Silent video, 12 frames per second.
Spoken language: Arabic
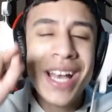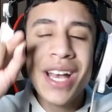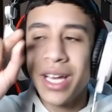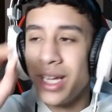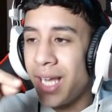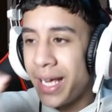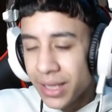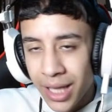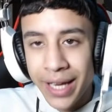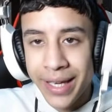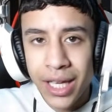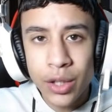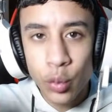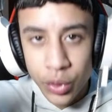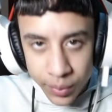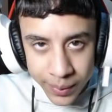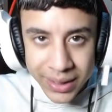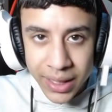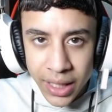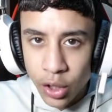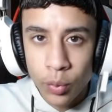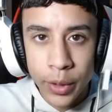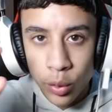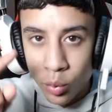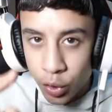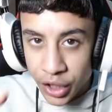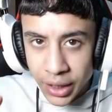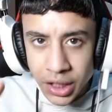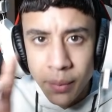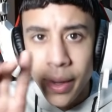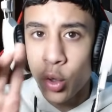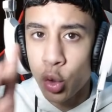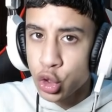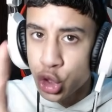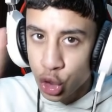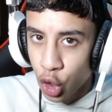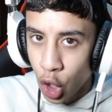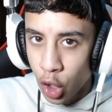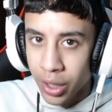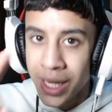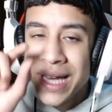اللي هيضحك يعني ويبقى ضحك ويكذب هيخش النار